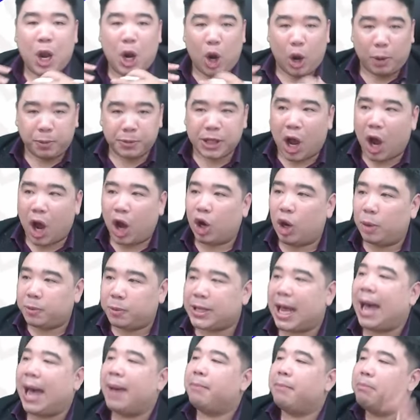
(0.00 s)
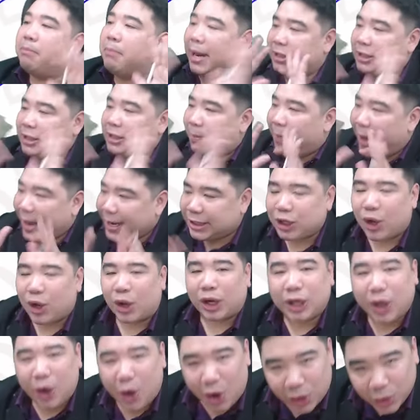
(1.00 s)
ลบสองลบสามมันจะไม่สอ
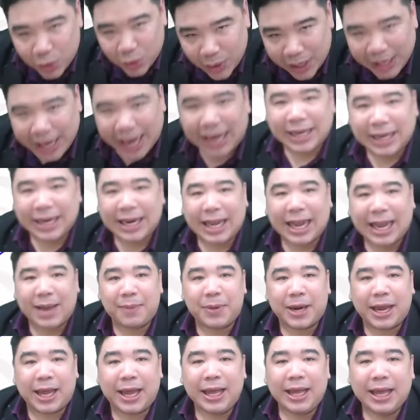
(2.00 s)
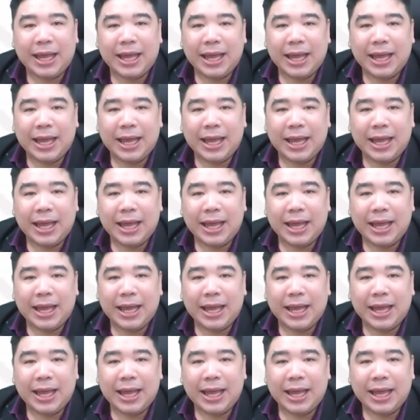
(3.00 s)
ดคล้องด้วยกันนะครับนะ